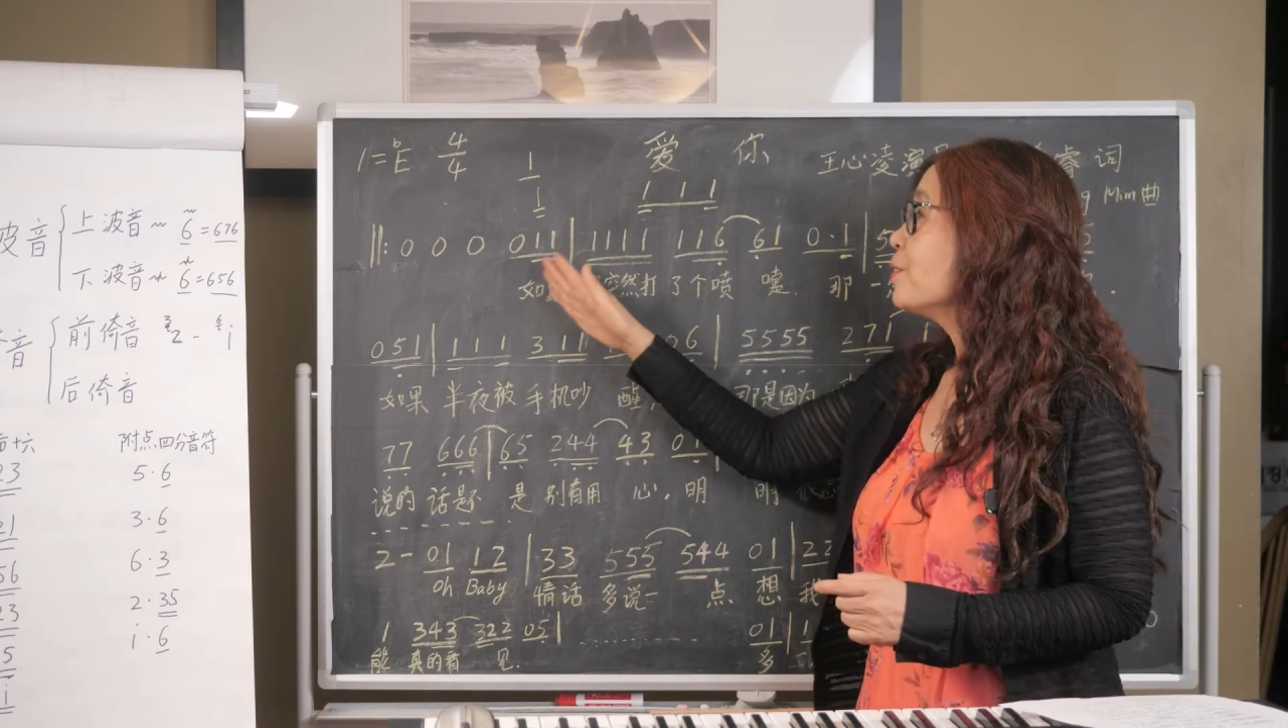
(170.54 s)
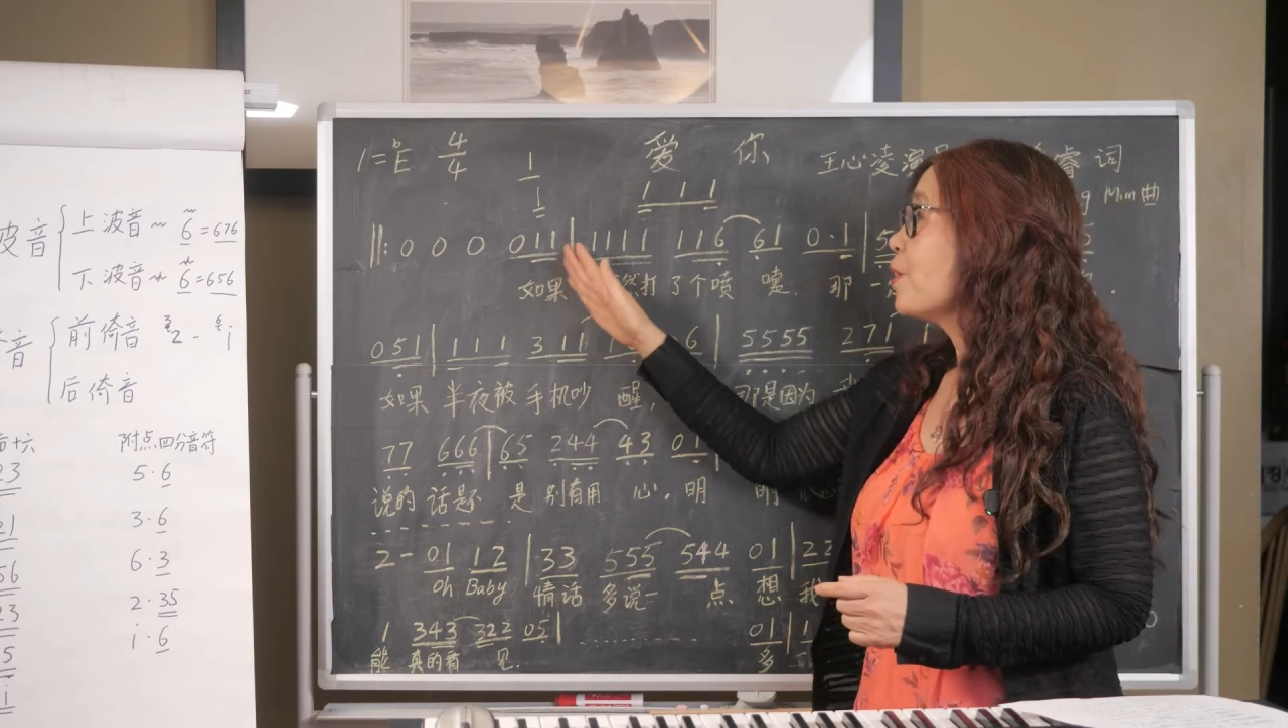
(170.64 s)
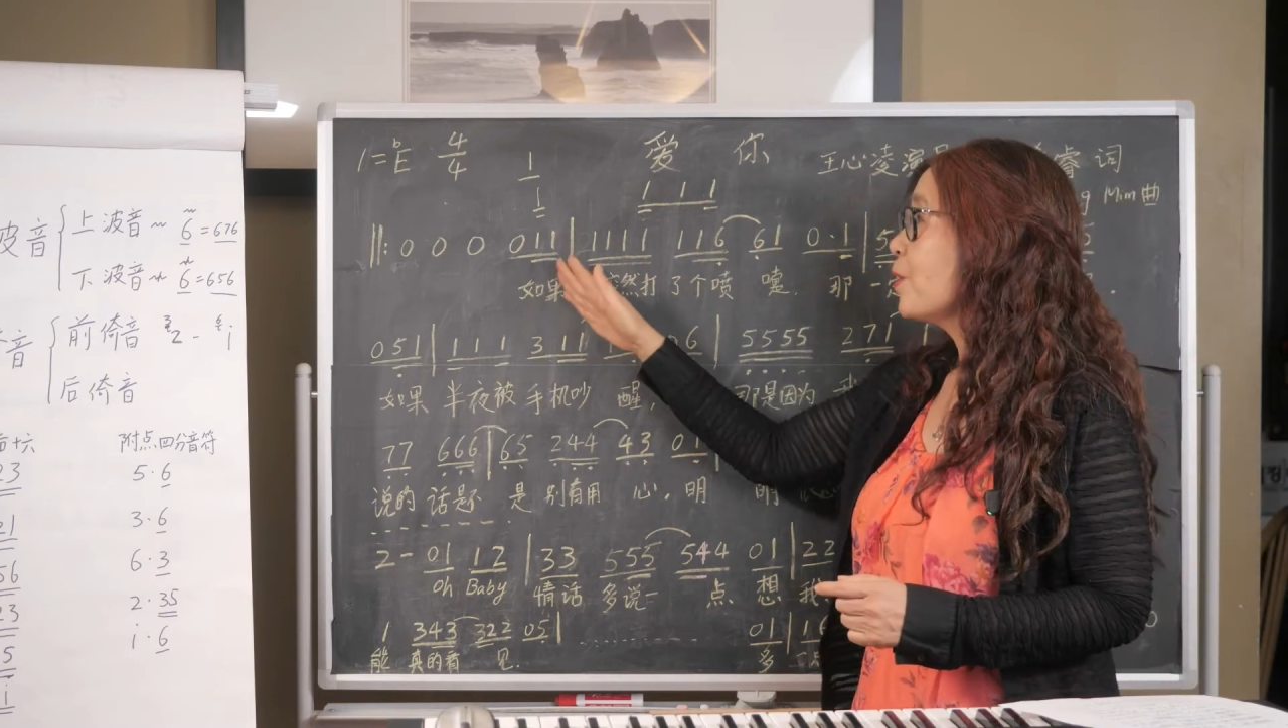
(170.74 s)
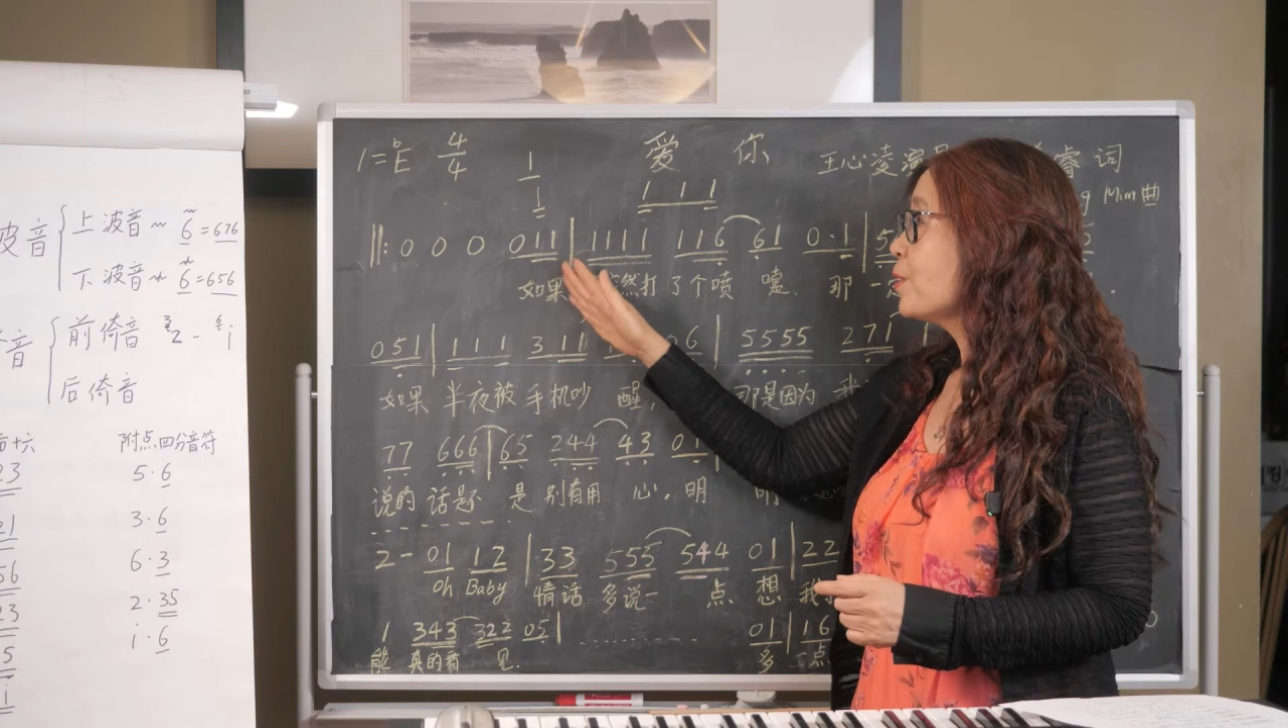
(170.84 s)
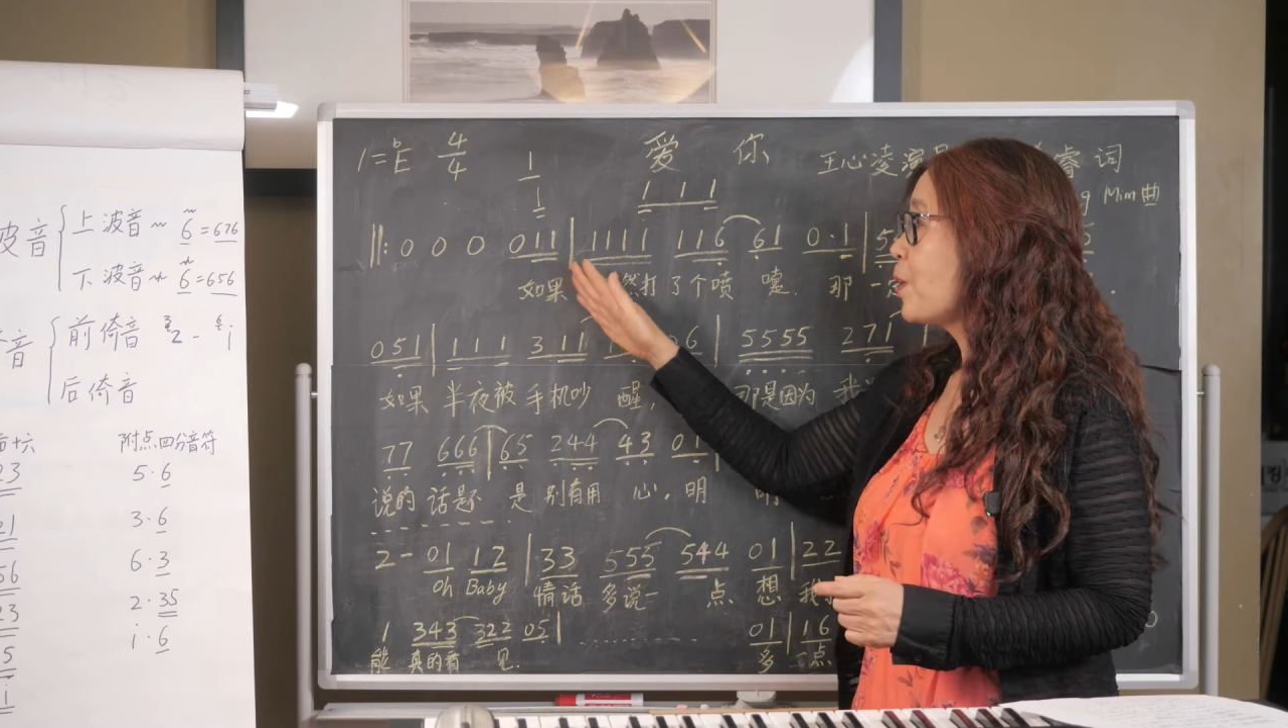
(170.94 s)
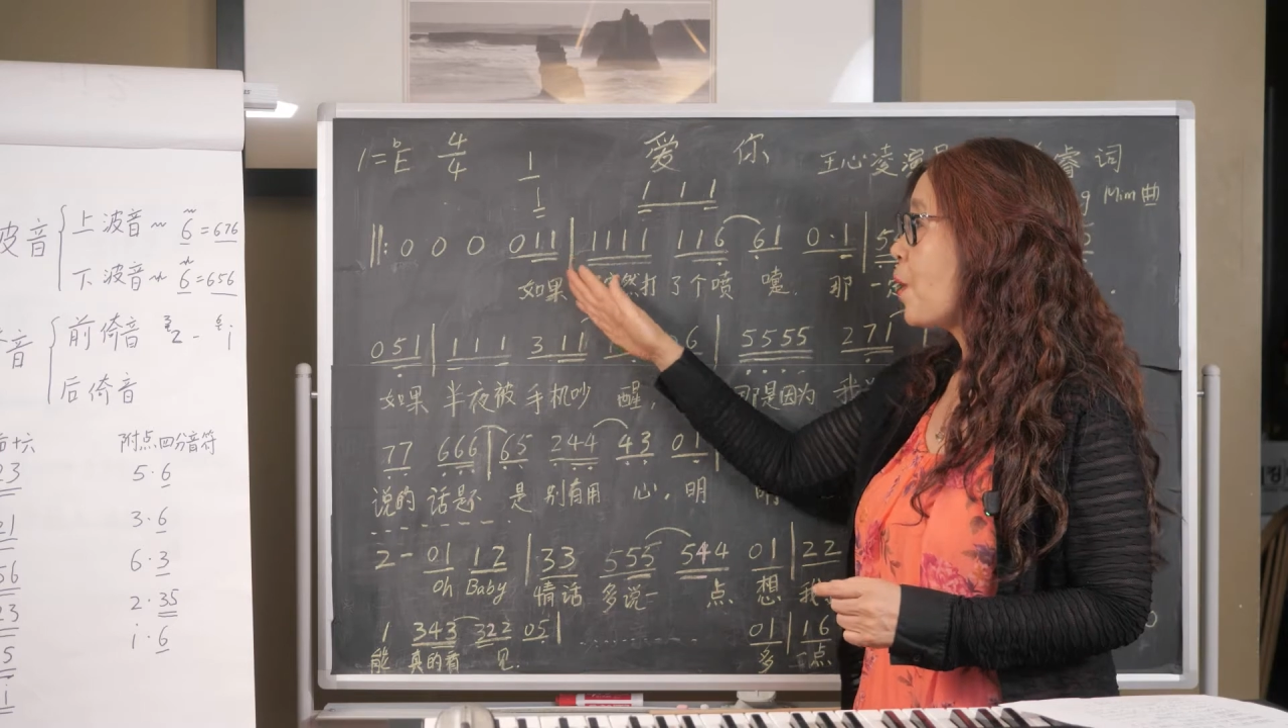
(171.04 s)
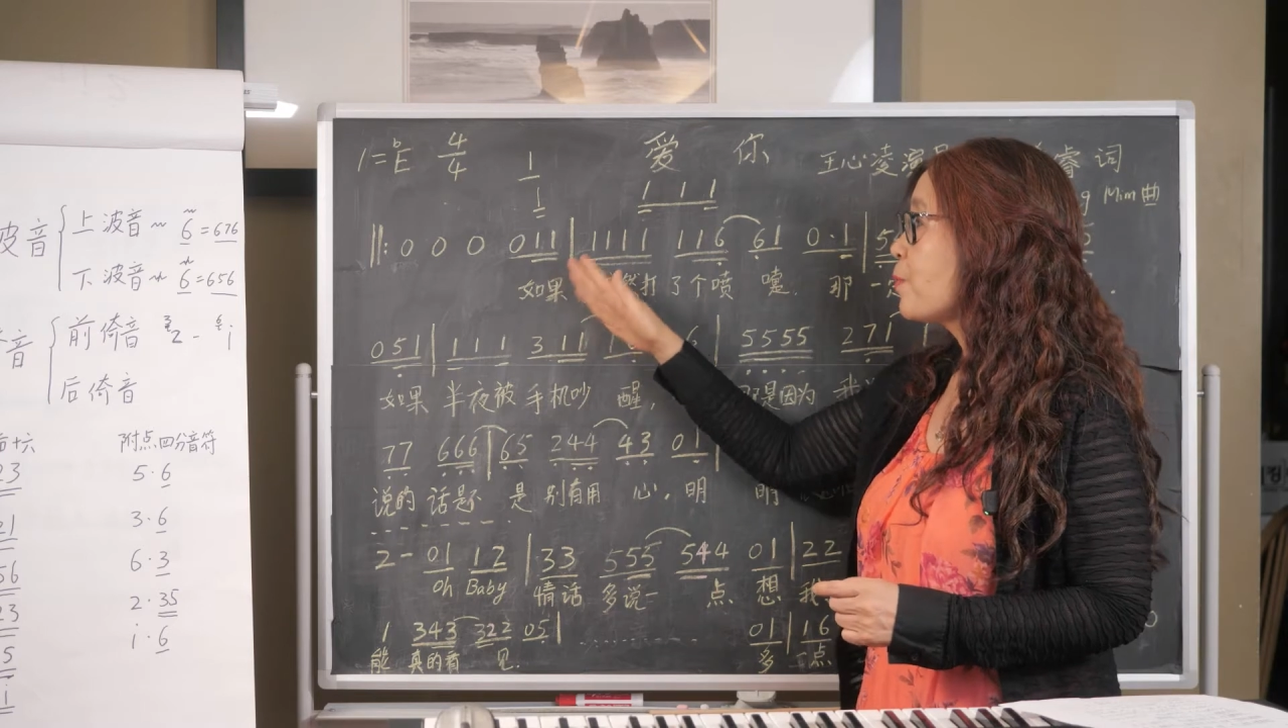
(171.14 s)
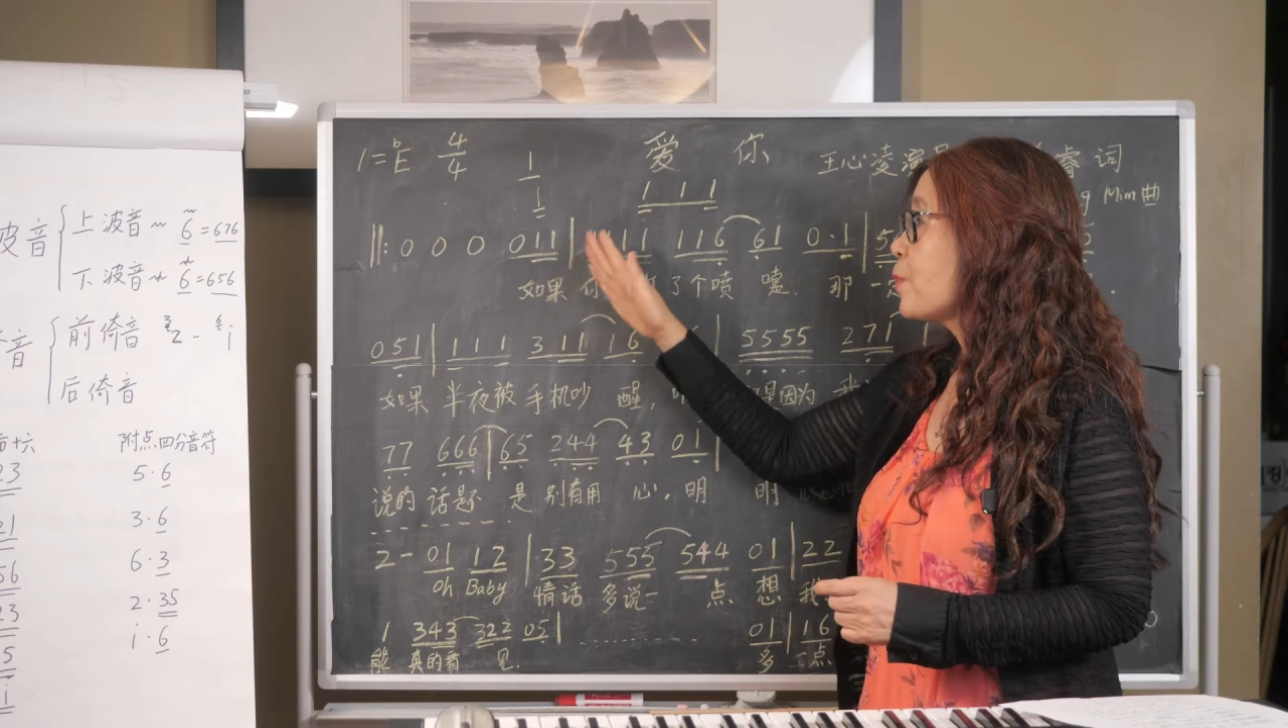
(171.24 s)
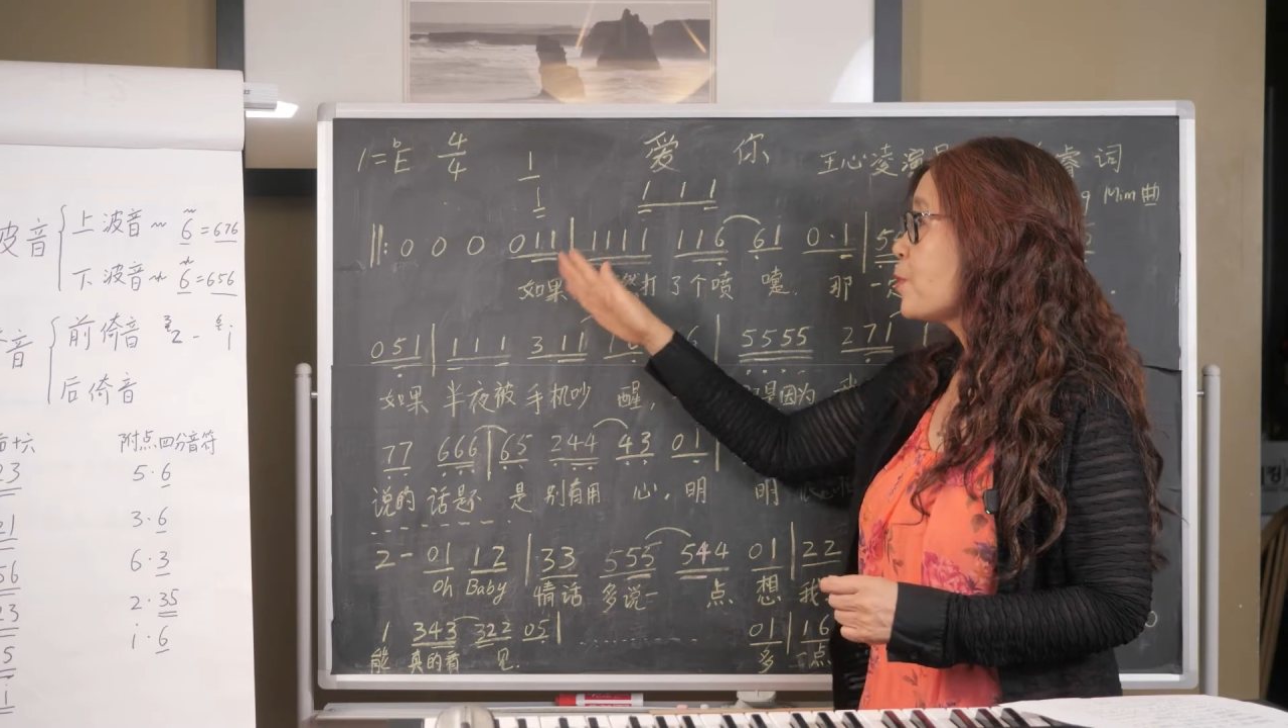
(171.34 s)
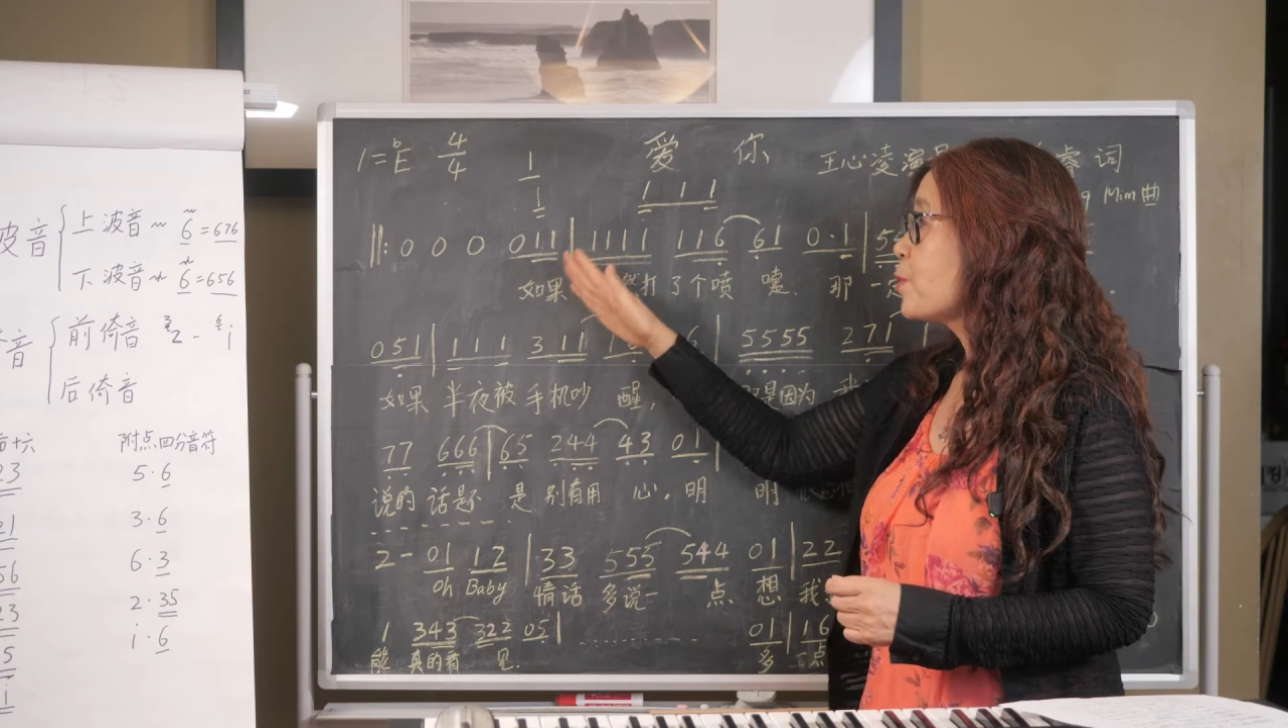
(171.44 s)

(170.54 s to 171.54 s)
哆哆。